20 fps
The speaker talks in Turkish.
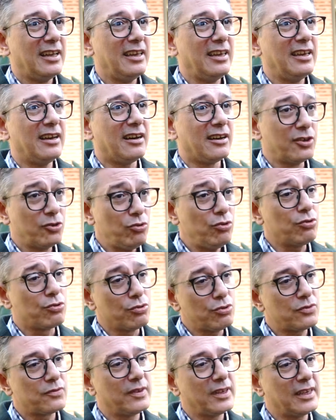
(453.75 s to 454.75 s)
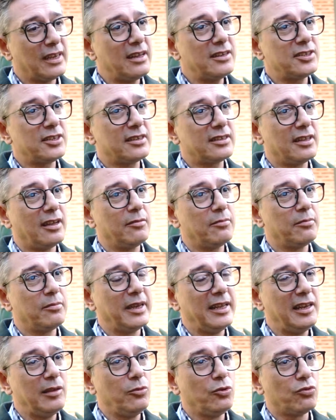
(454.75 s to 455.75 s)
E, arıyoruz ve gerçekten
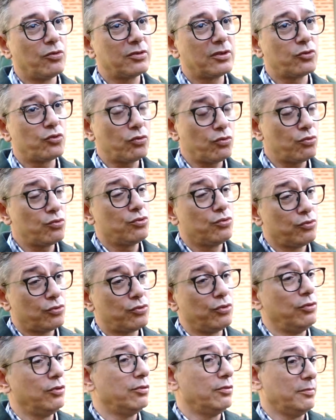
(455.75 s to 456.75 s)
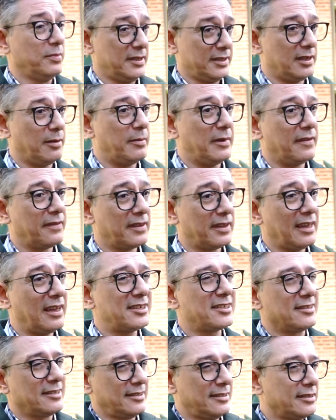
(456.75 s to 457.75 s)
belli bir nokta çok üzüntülü bir zamanda,
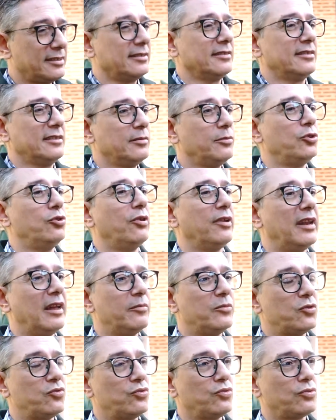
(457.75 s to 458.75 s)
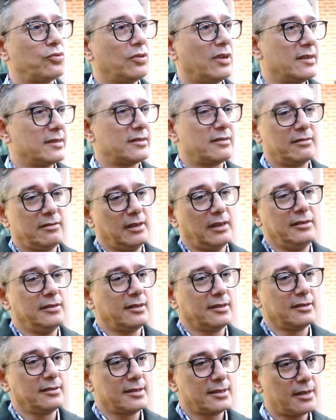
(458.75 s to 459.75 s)
gerçekten sıkıntılı bir dönemde. Çünkü hasta,
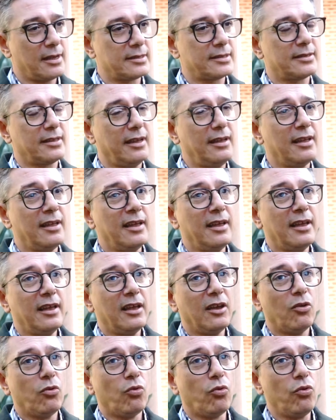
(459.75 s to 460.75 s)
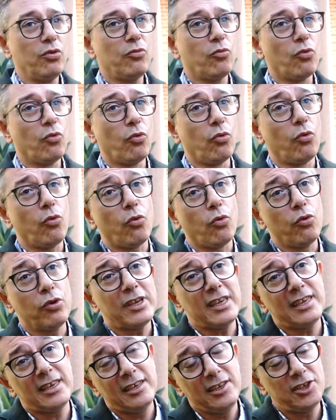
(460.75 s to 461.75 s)
yakınız hasta. O, o, o
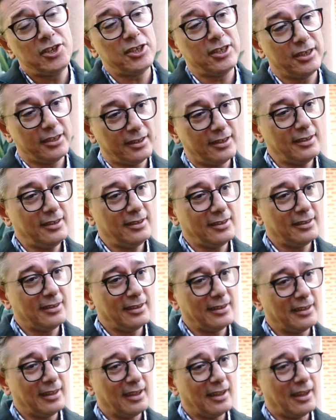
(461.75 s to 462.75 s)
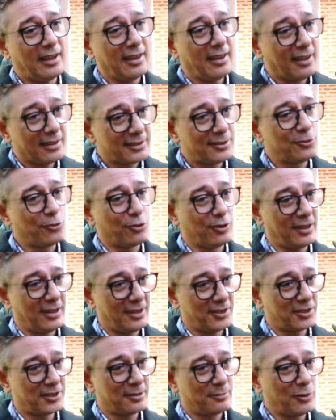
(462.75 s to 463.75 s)
kişinin hayatını
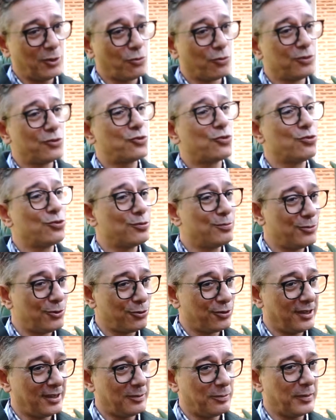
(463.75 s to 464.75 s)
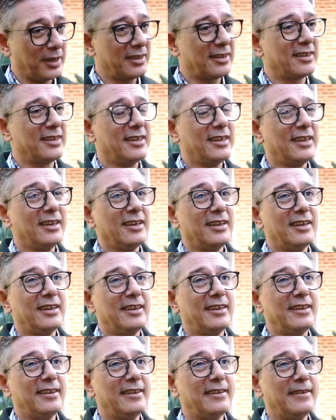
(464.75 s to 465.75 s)
kolaylaştırmak, ona çözümler üretmek
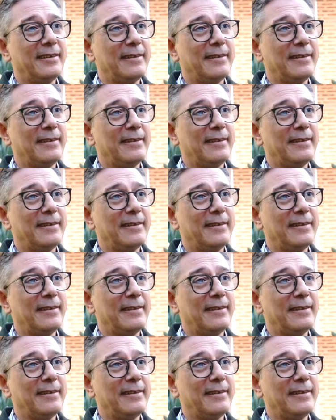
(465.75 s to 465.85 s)
e,